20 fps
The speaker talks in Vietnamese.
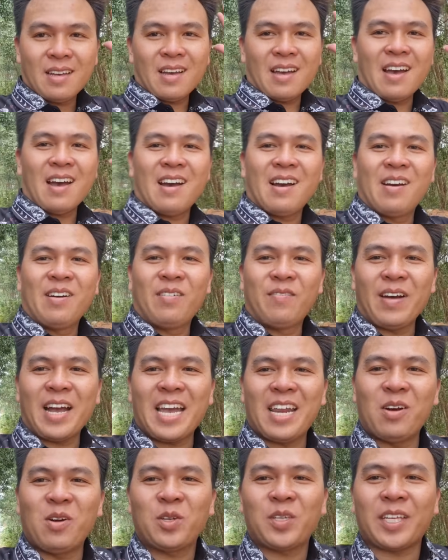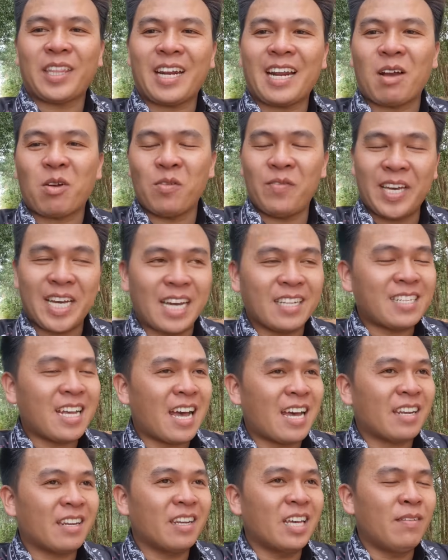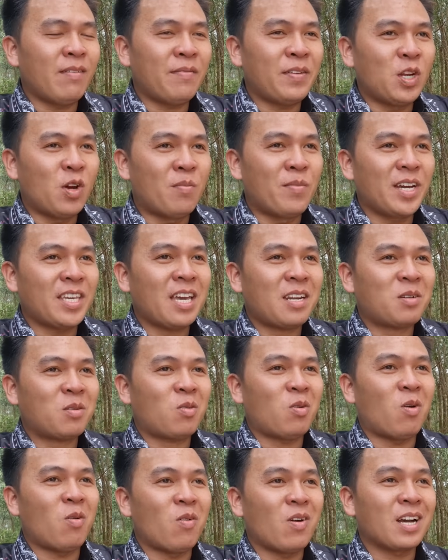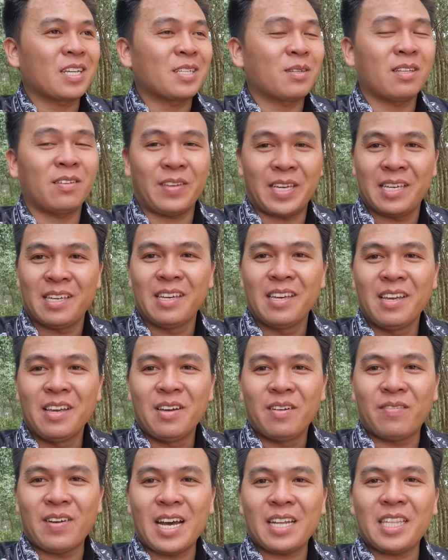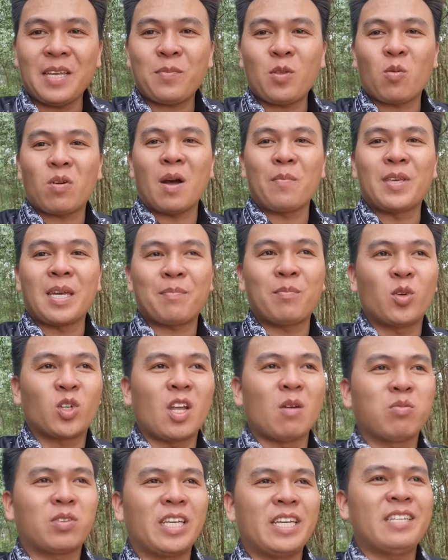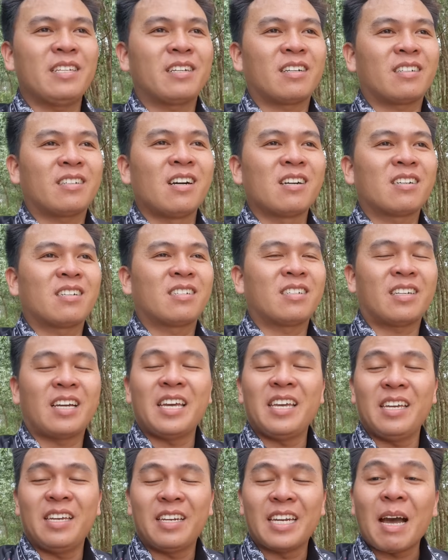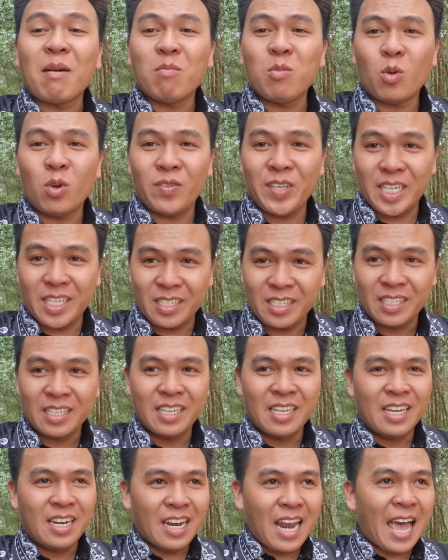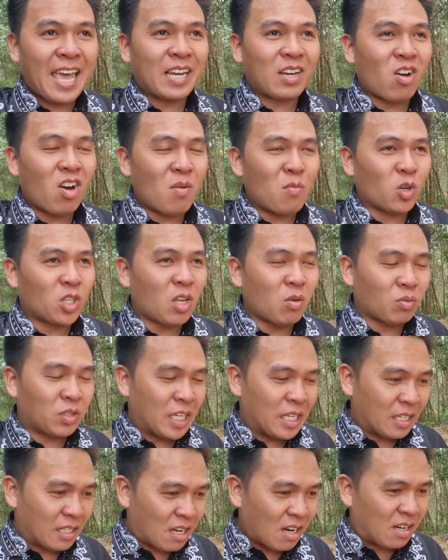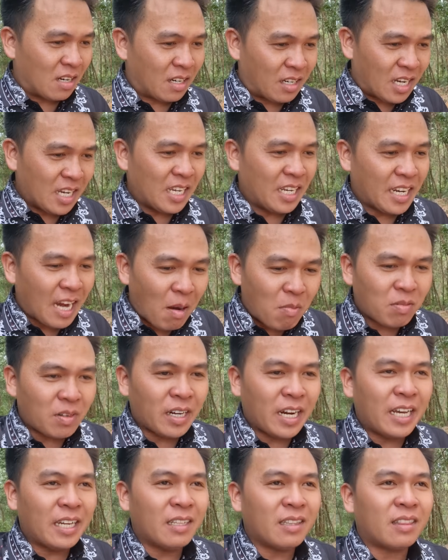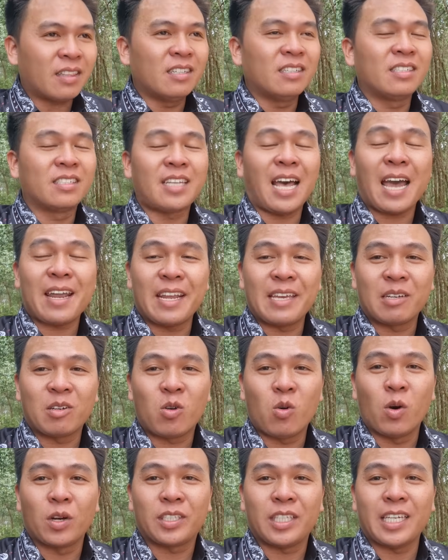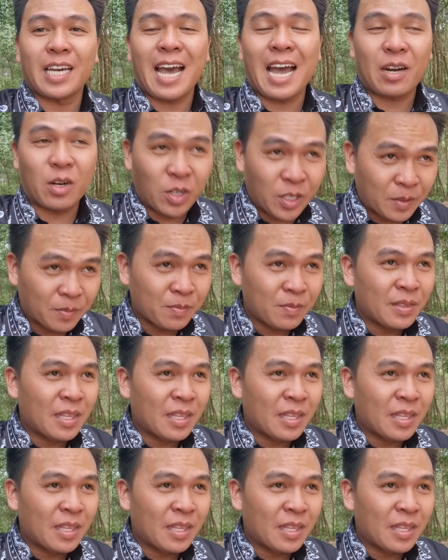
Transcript: À, vâng, hello, chào tất cả quý vị khán giả đến với video mới nhất của Hoàng Sáu ti vi. Và tiếp tục cập nhật một thông tin cực kỳ nóng quý vị ơi. Lại có một thông tin cực kỳ nóng đến từ gia đình của chị Hà rồi.